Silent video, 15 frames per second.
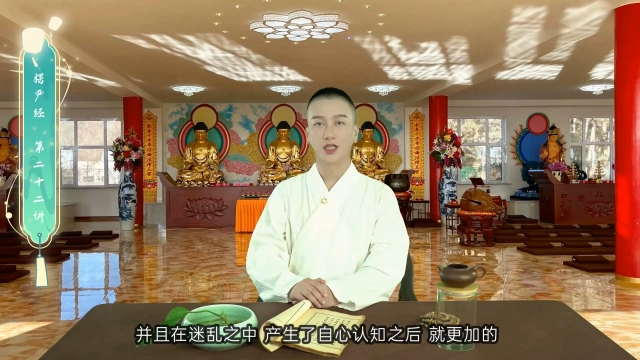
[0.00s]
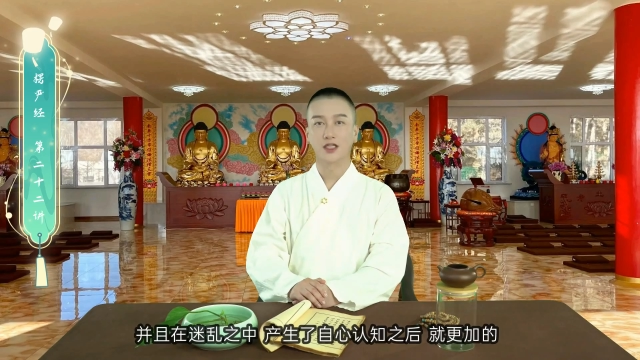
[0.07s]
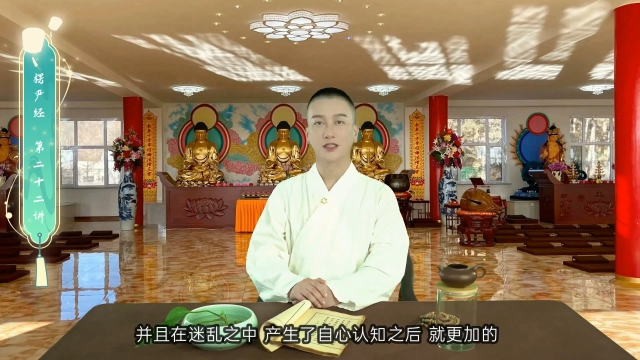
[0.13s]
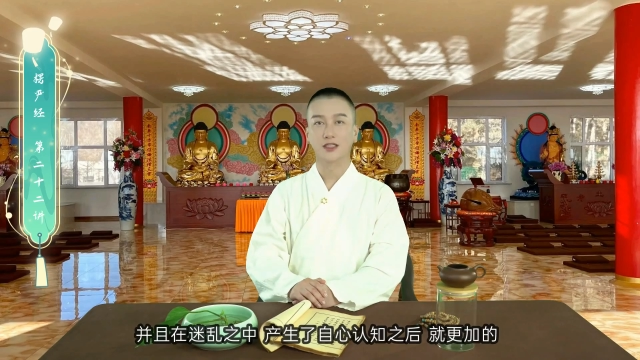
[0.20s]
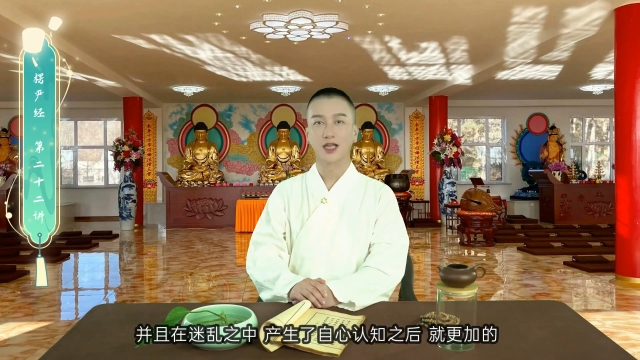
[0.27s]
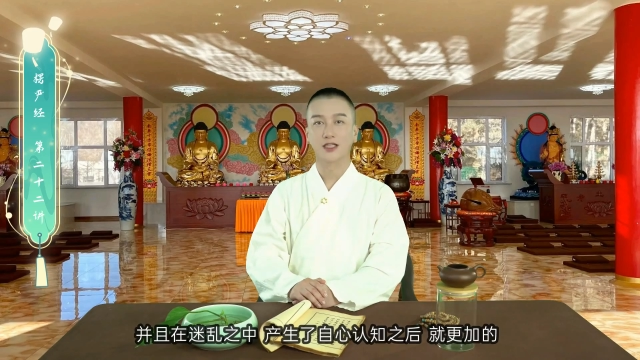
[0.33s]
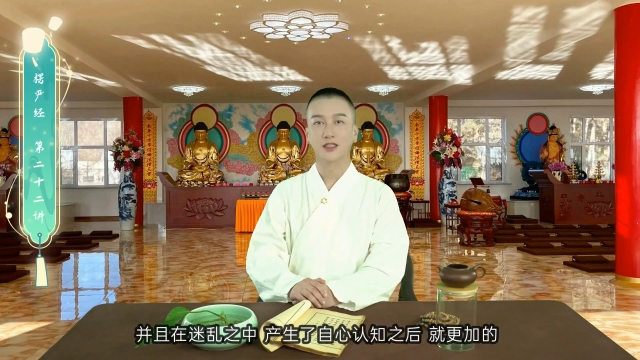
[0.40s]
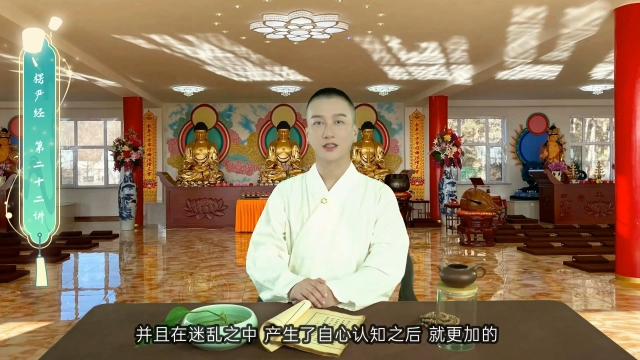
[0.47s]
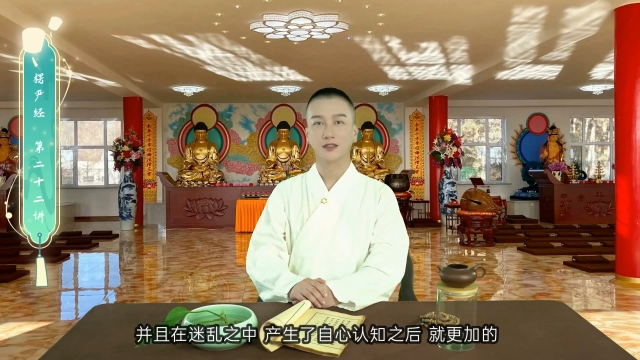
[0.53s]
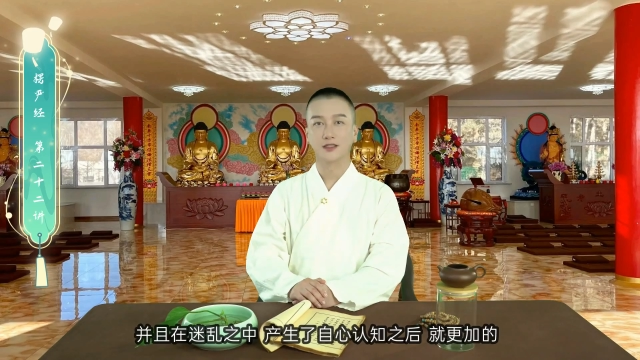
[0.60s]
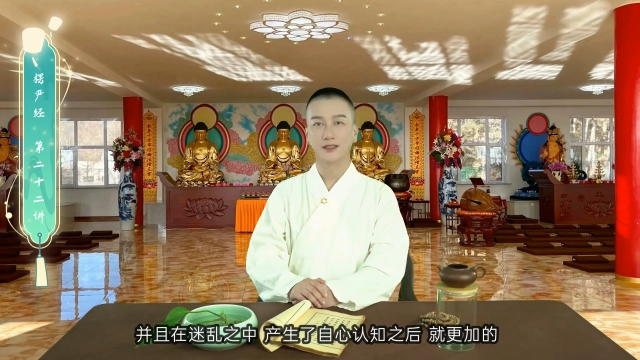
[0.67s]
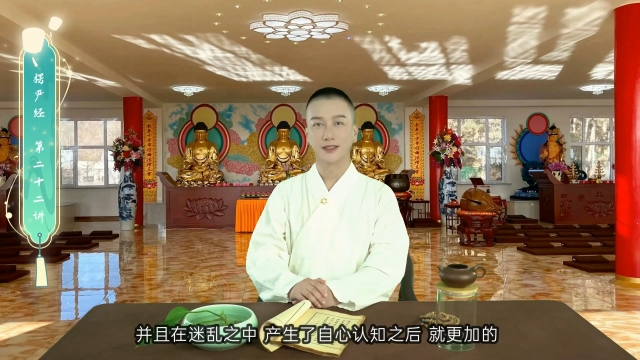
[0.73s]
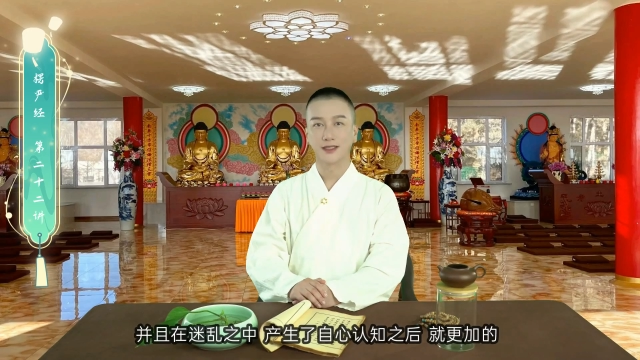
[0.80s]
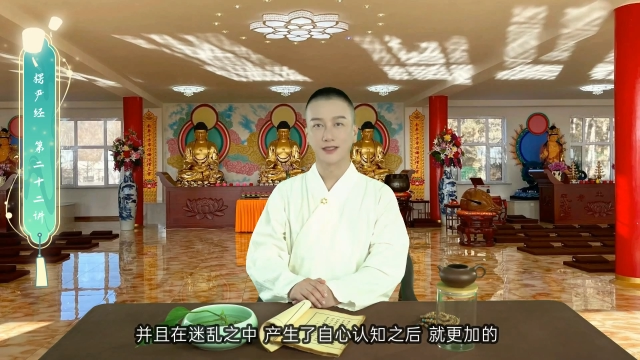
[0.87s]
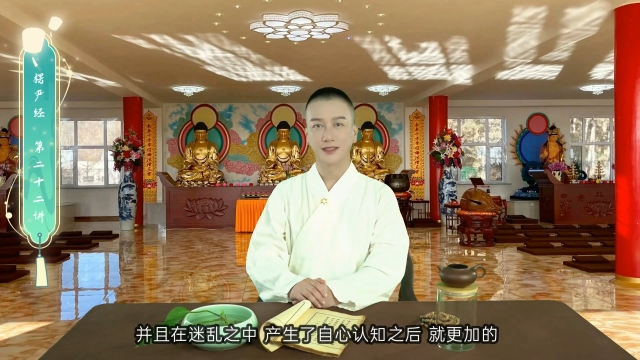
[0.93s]
产生了
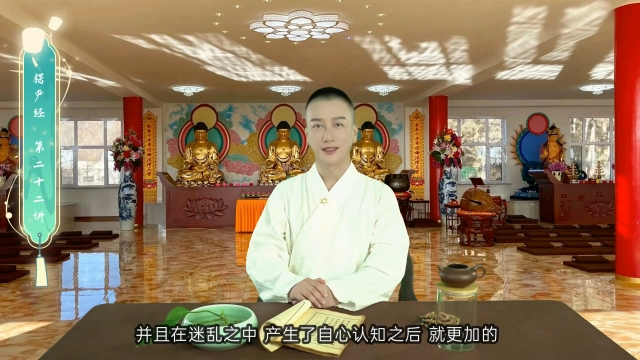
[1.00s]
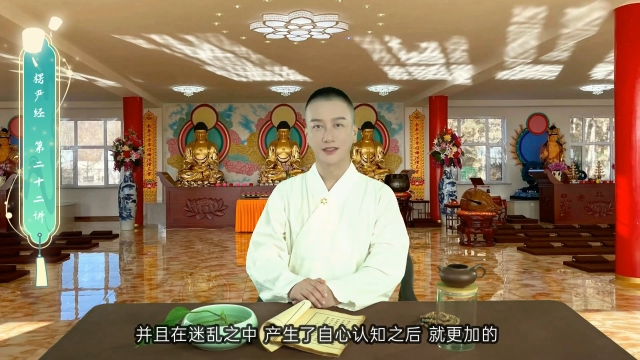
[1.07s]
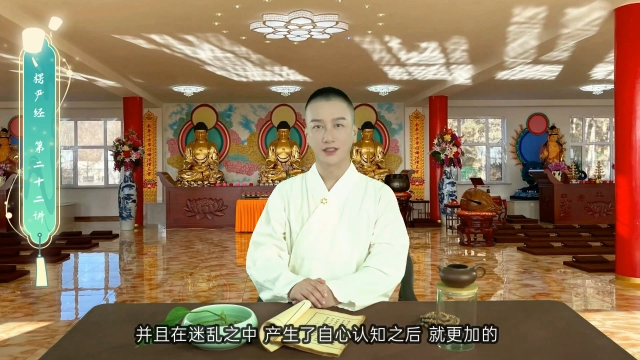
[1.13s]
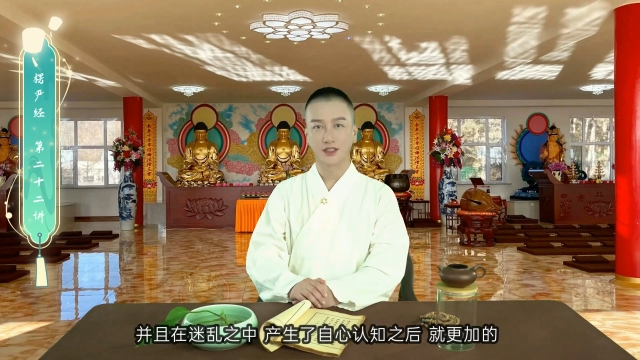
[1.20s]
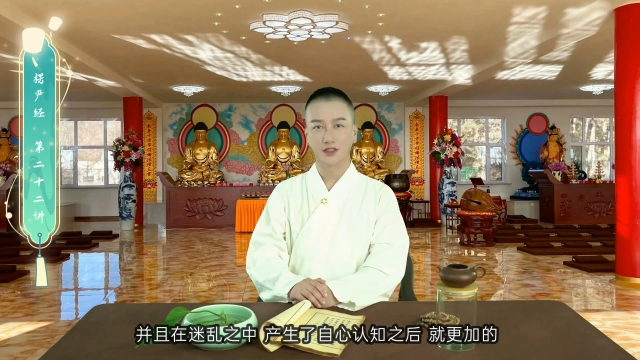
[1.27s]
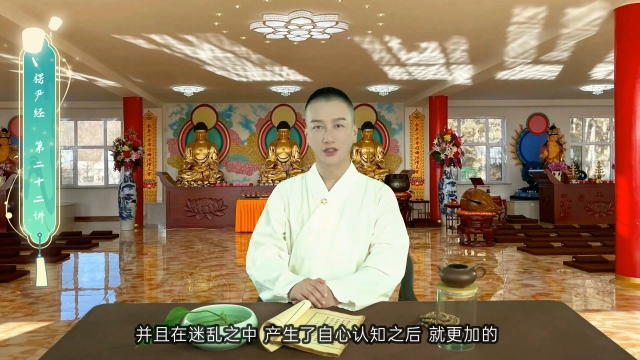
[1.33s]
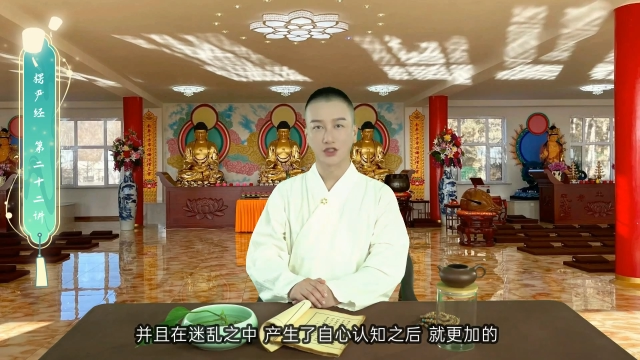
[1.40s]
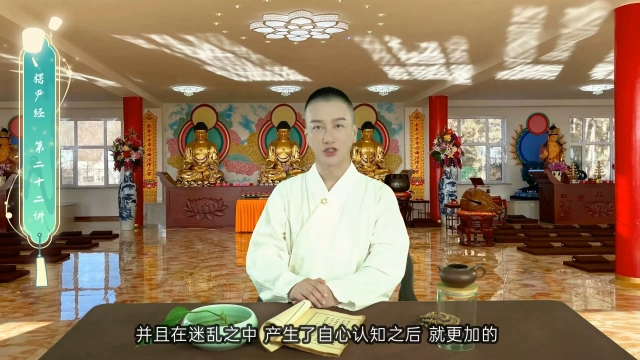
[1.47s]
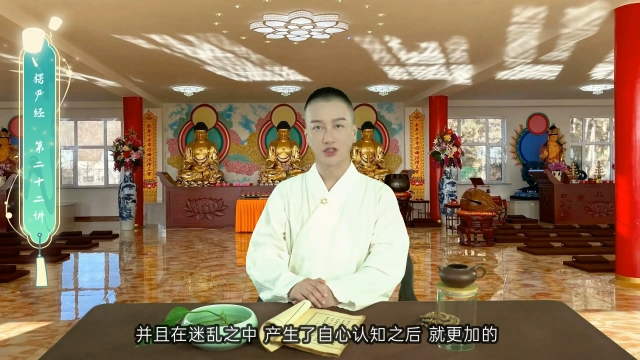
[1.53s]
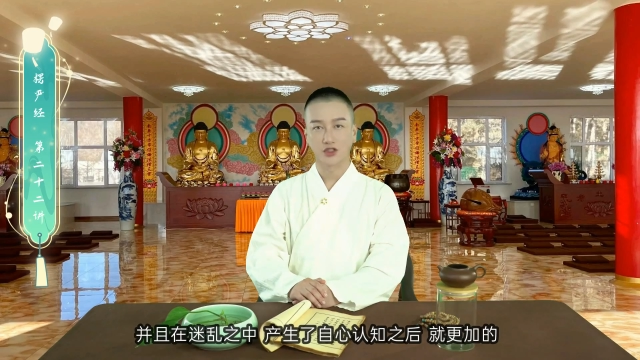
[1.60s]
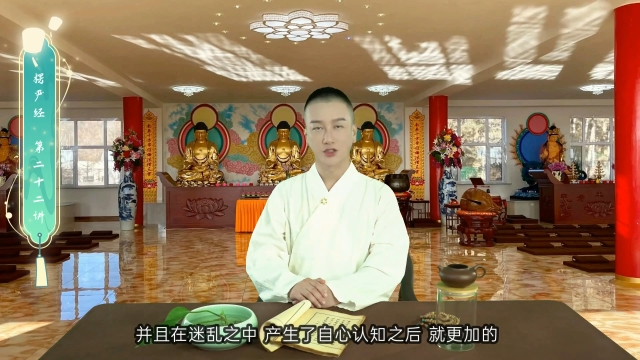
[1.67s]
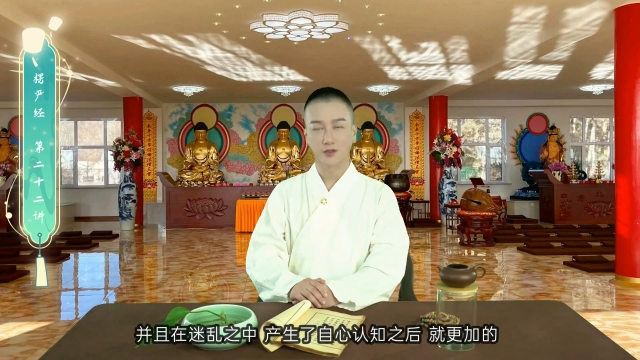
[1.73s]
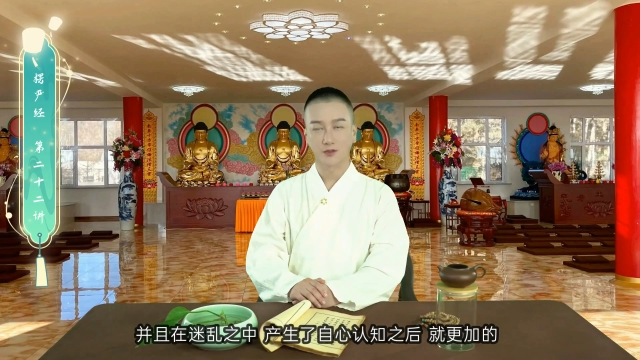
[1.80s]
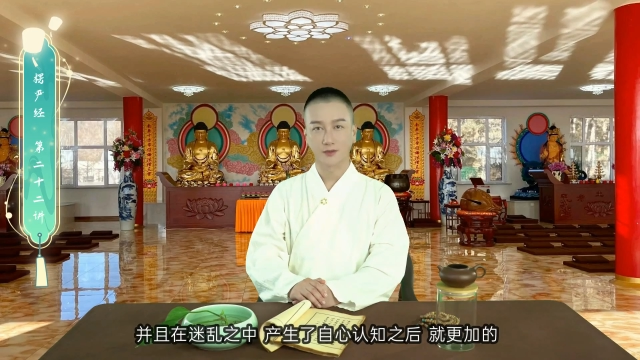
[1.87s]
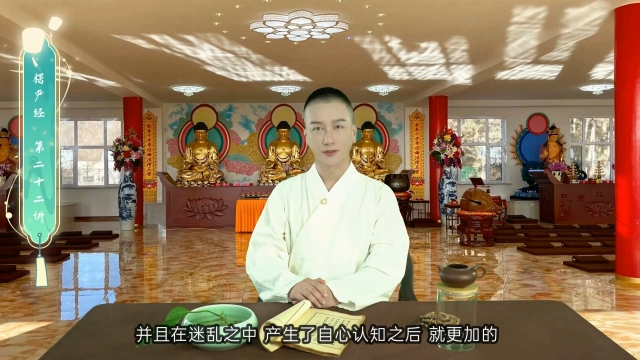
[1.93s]
自心认知之
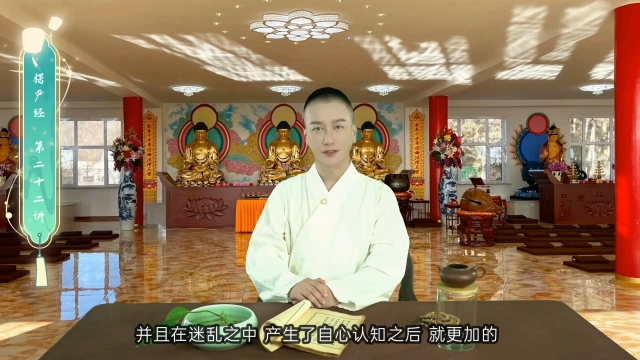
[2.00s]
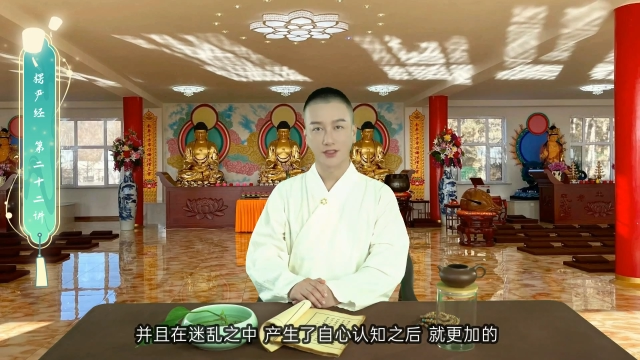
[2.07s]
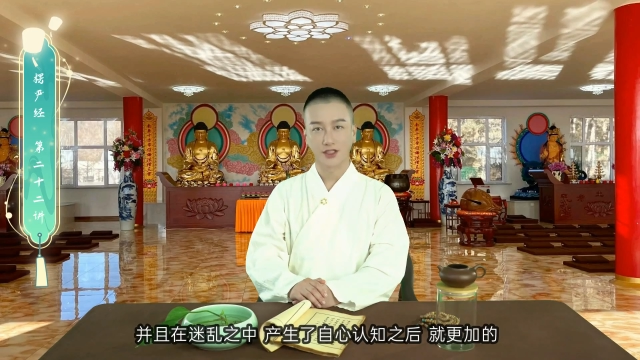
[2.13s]
后，